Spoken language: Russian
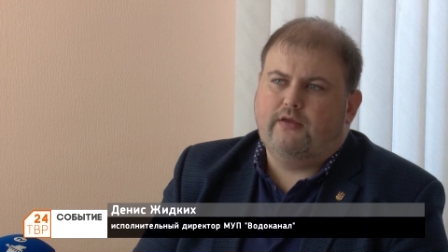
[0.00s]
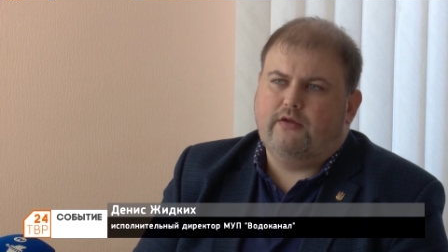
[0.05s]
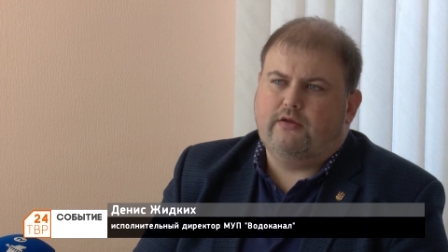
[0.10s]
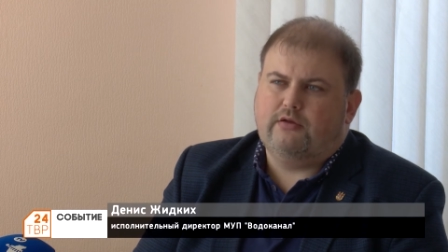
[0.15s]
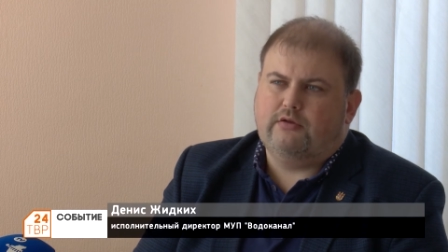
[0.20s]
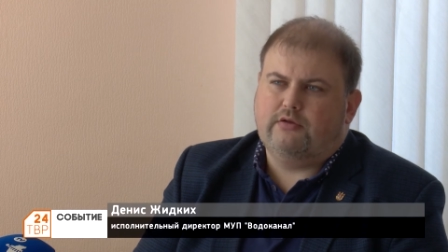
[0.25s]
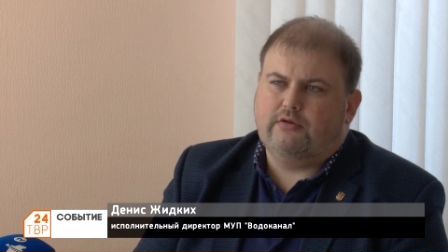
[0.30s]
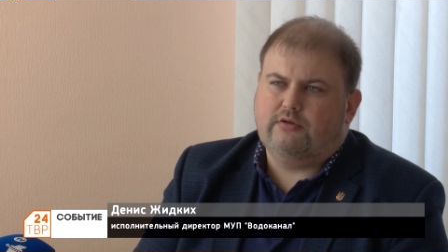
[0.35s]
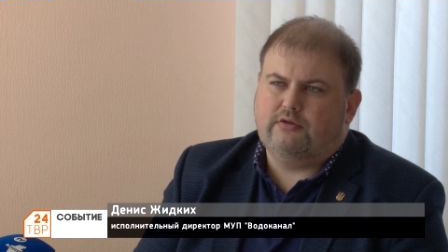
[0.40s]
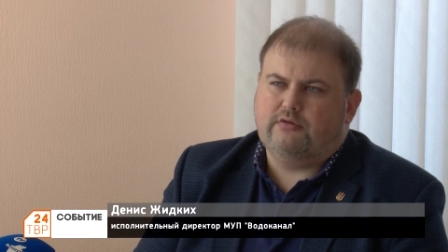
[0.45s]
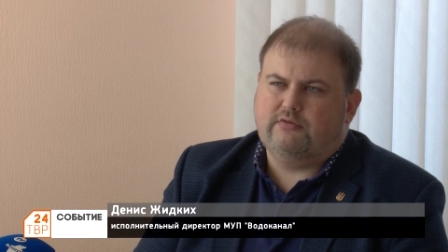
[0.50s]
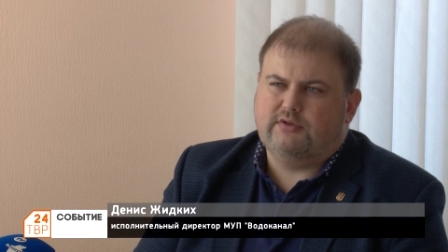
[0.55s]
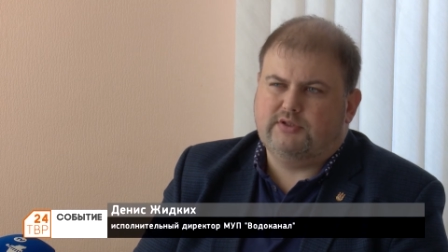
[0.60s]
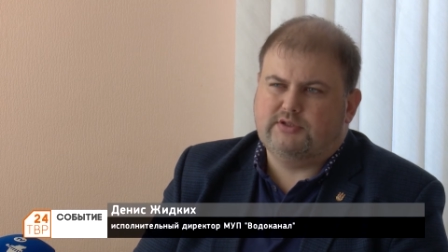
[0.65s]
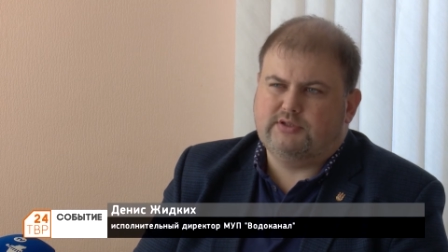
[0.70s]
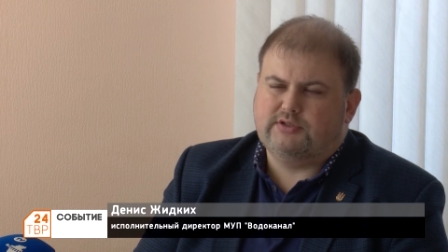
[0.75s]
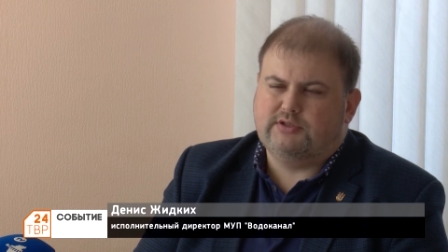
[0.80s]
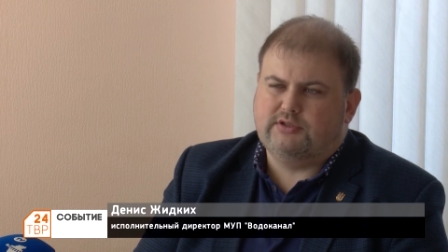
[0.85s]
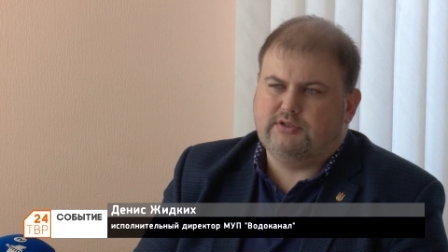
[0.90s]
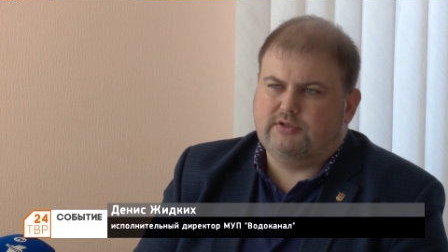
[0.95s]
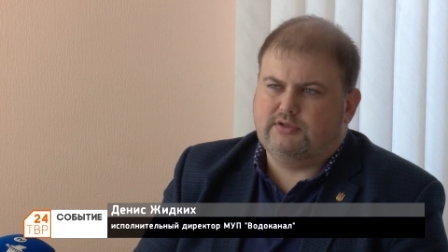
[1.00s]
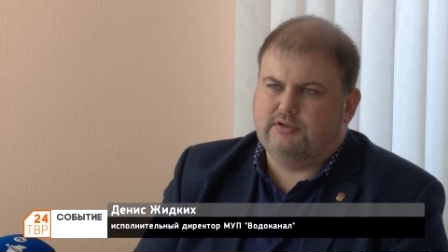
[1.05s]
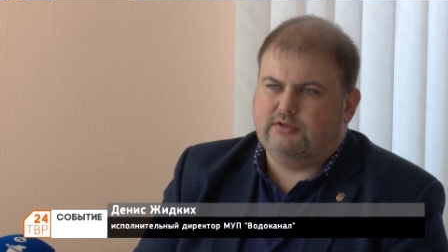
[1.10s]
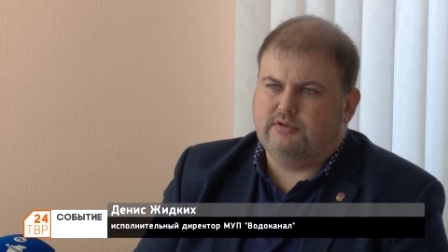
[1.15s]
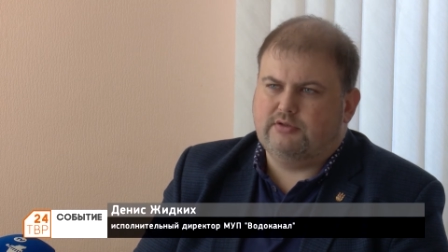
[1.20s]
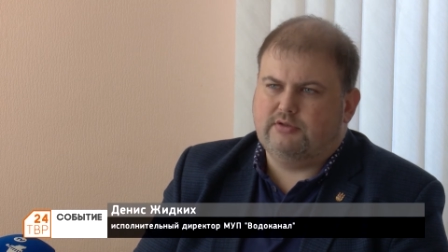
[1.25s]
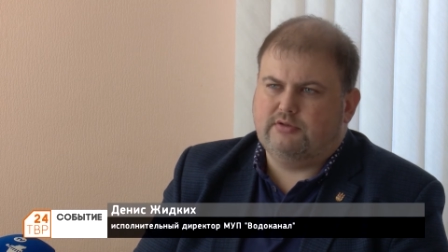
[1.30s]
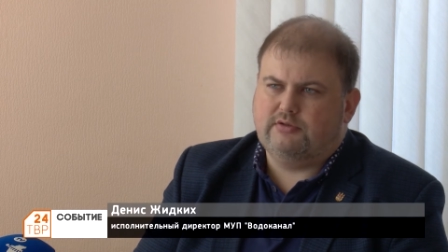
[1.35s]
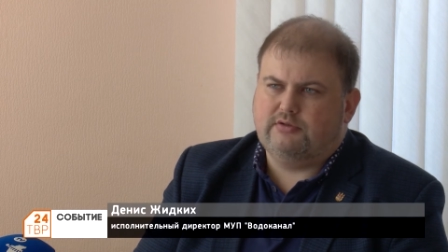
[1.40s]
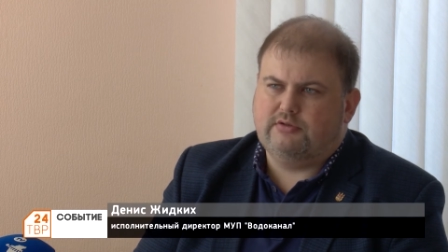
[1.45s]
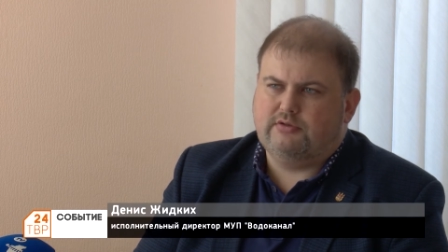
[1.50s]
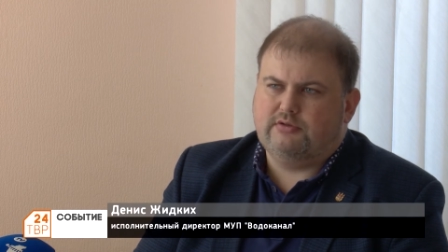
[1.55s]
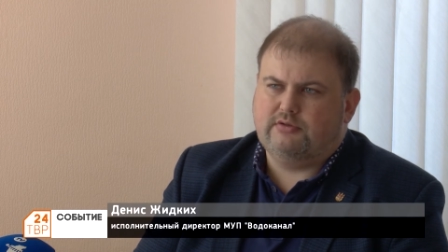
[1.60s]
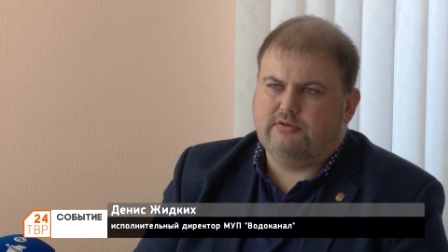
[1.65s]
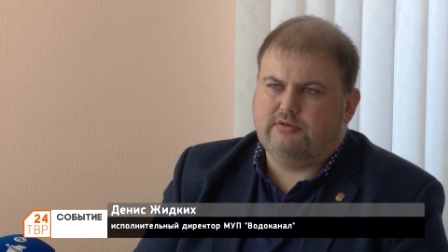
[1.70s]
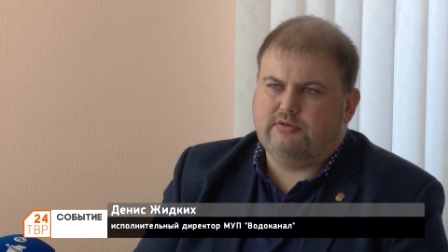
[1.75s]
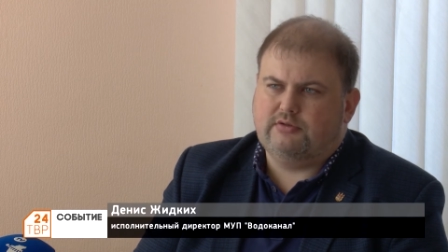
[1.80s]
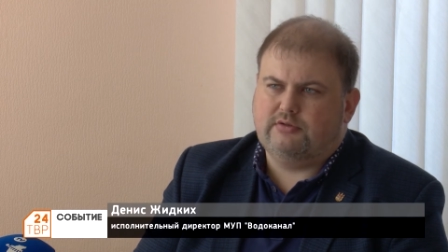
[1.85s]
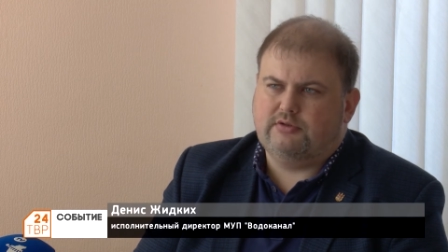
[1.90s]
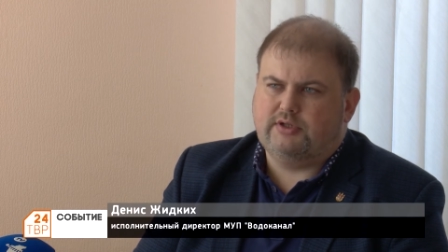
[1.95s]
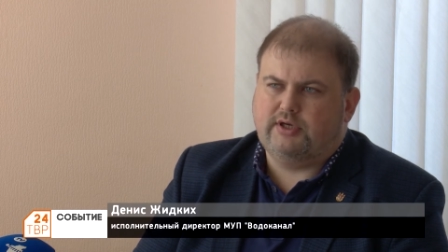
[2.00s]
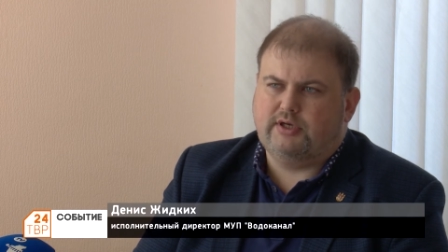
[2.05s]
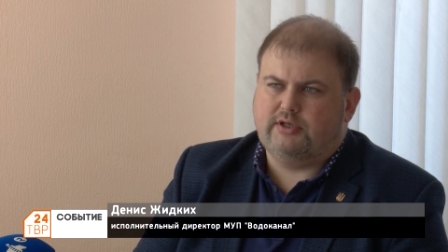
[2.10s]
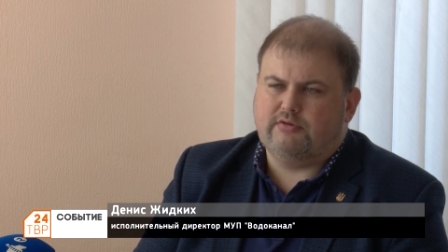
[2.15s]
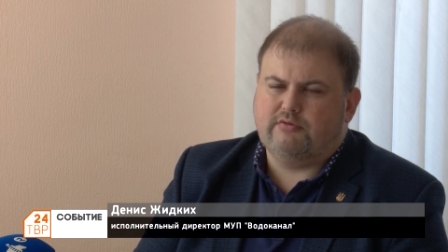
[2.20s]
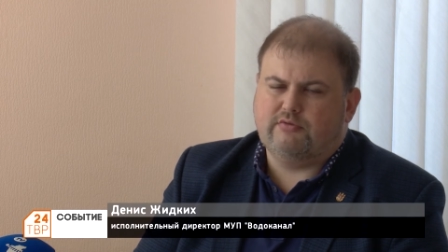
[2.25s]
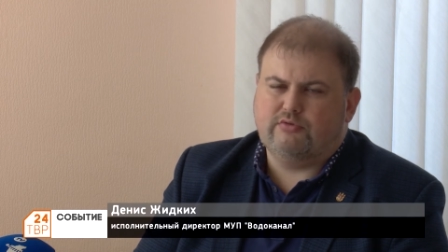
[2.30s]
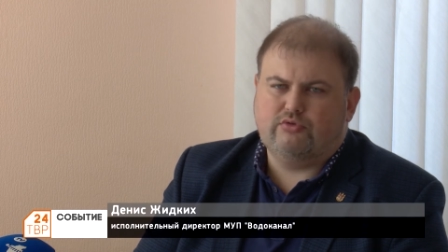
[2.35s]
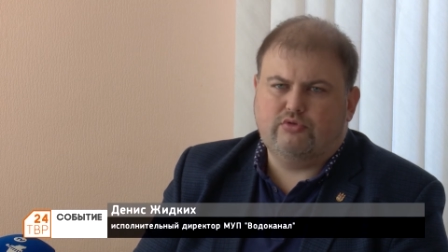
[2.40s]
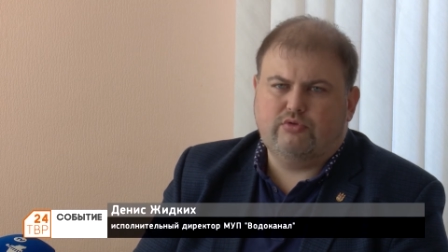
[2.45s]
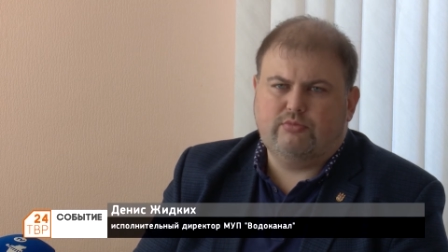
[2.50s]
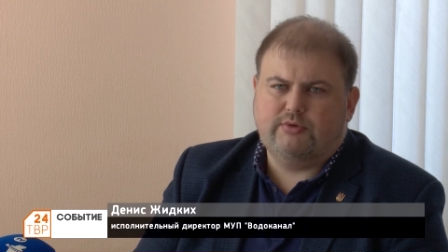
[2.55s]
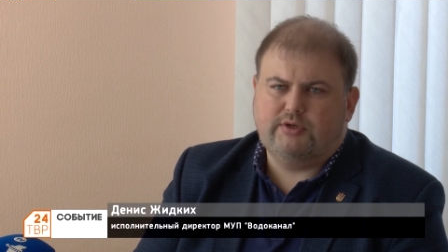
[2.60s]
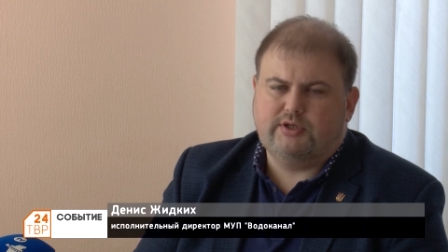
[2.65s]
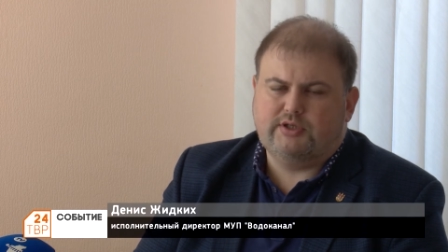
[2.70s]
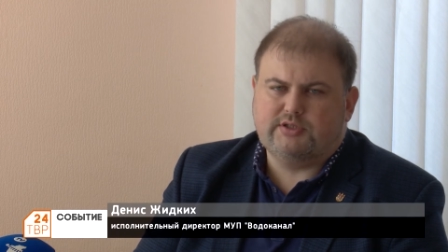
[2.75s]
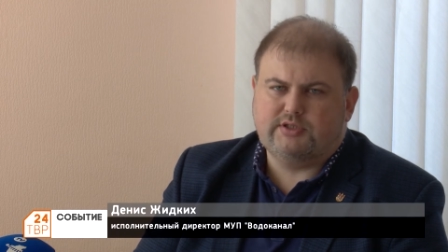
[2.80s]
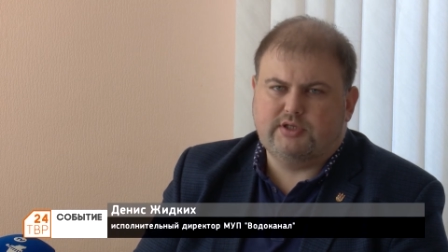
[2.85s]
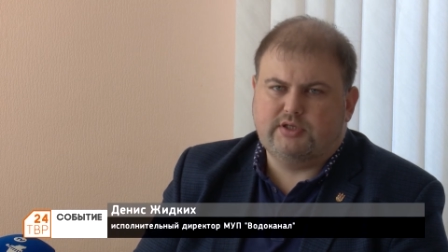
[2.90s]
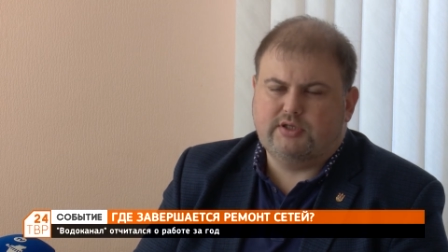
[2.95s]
23 э, э, дома, если